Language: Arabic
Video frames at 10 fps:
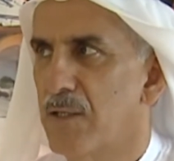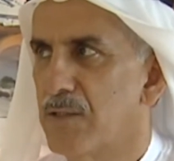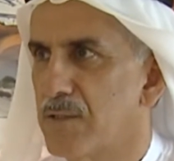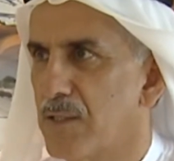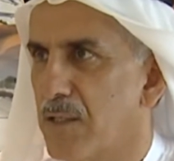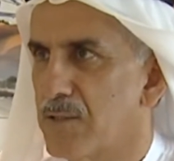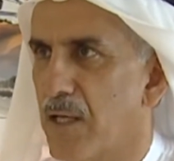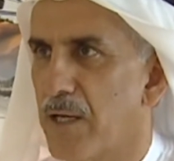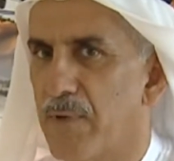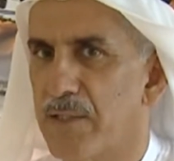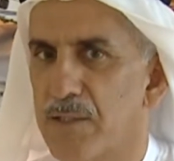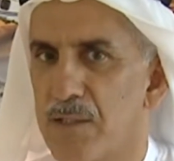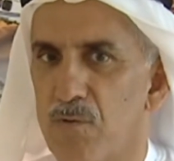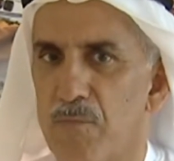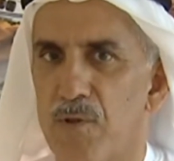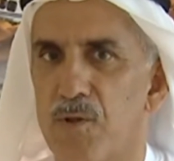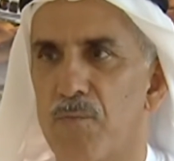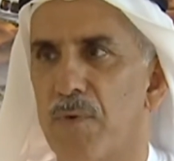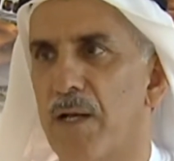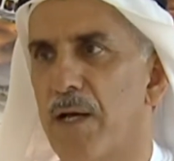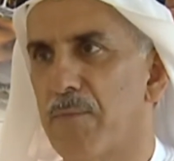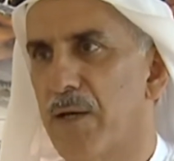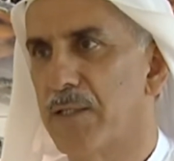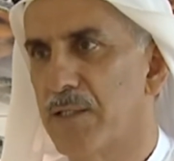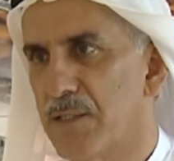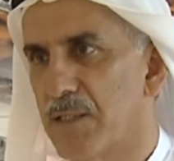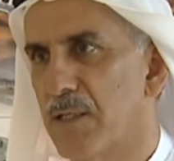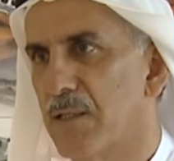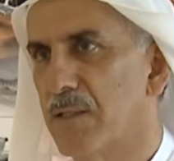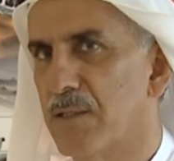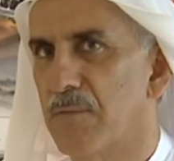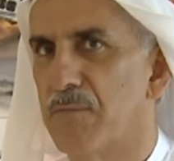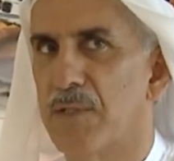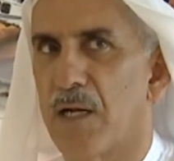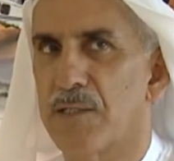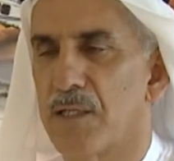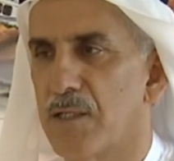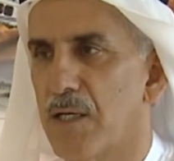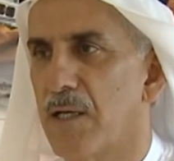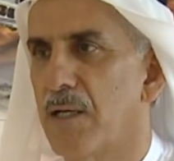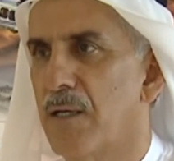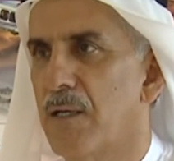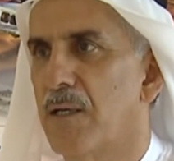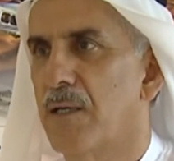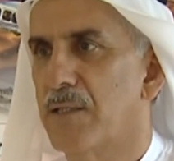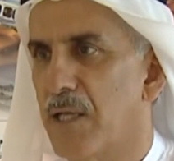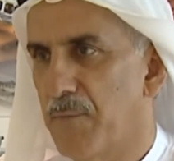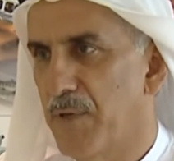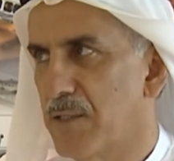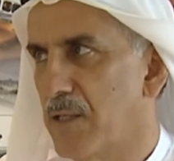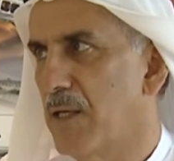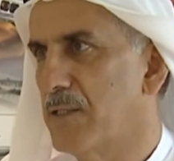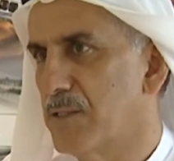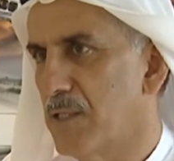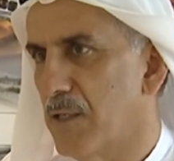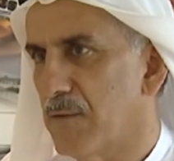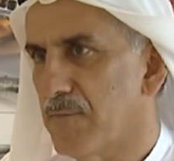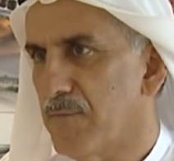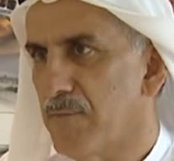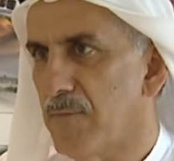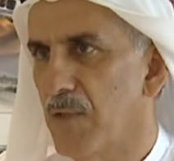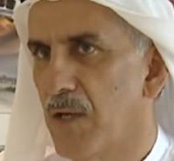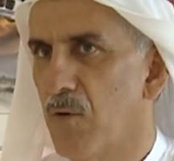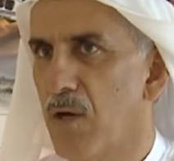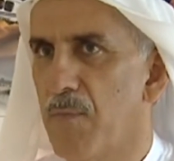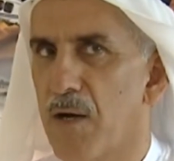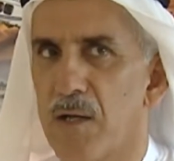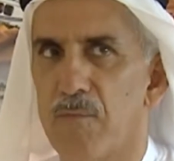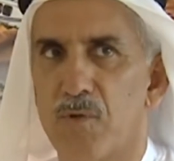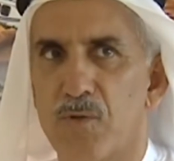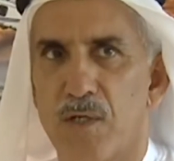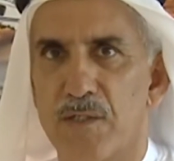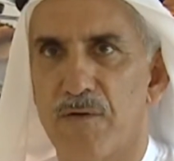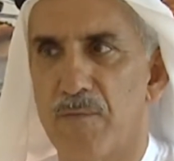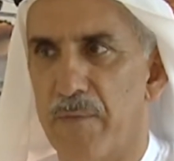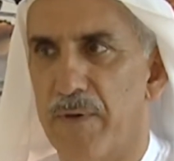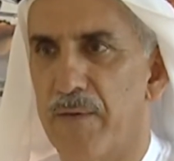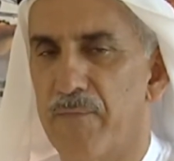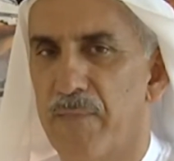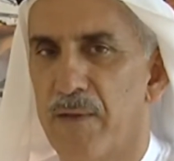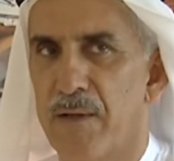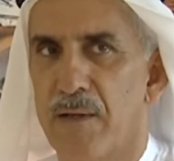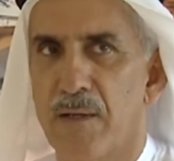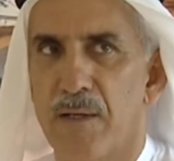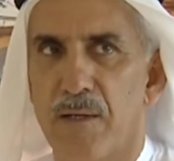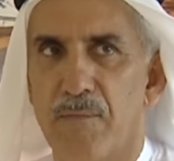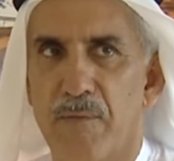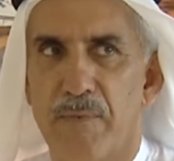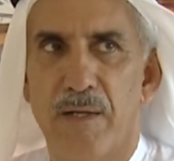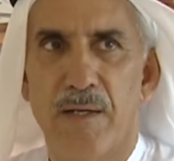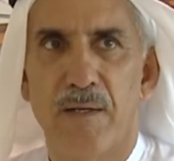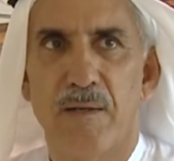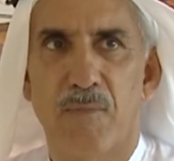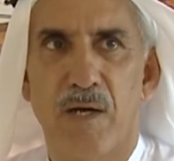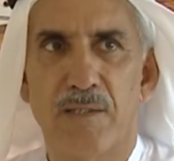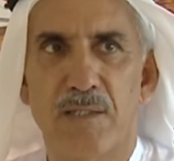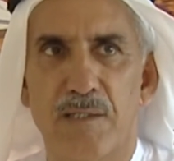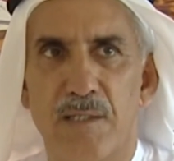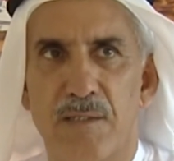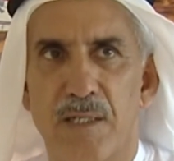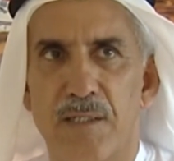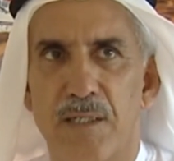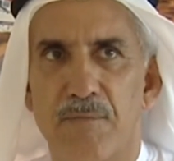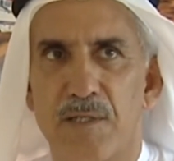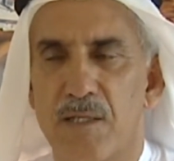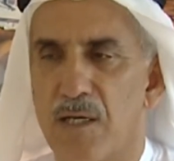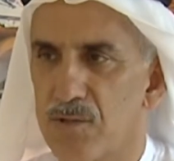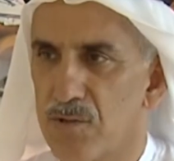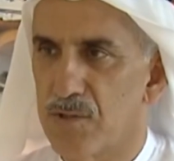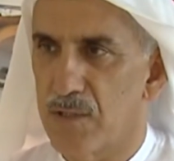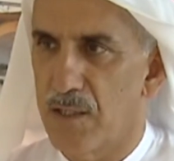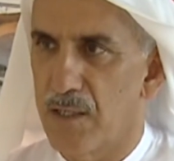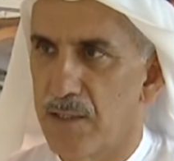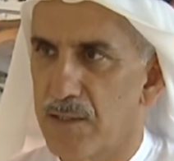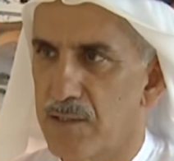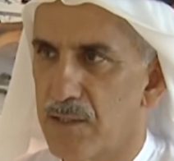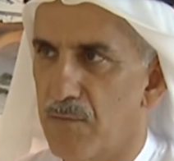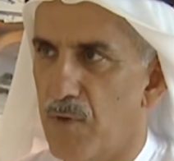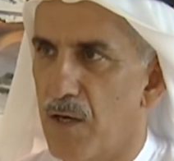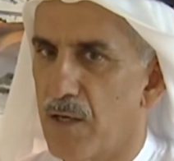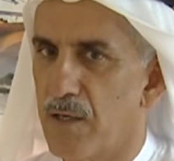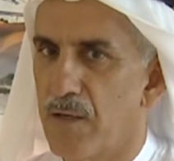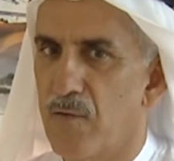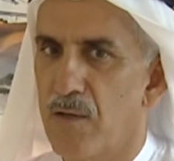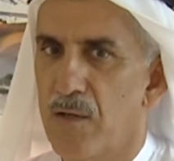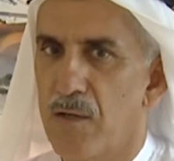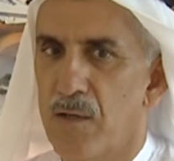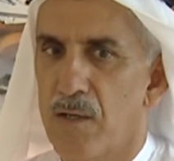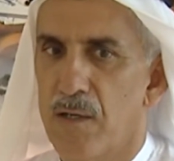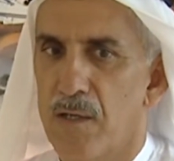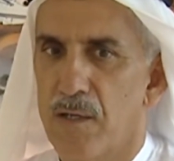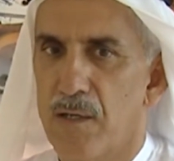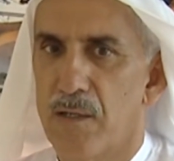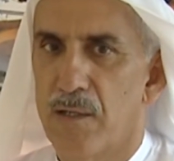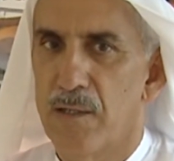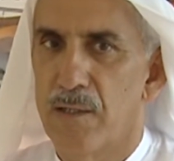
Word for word: سنحصل أربع أجهزة ومن ثم الأربع أجهزة تم دراستها لتعبئة الأجهزة أو الأماكن المتواجدة في المبنى المبنى آه، مخصص للتدريب التخصصي لأجهزة المحاكاة آه،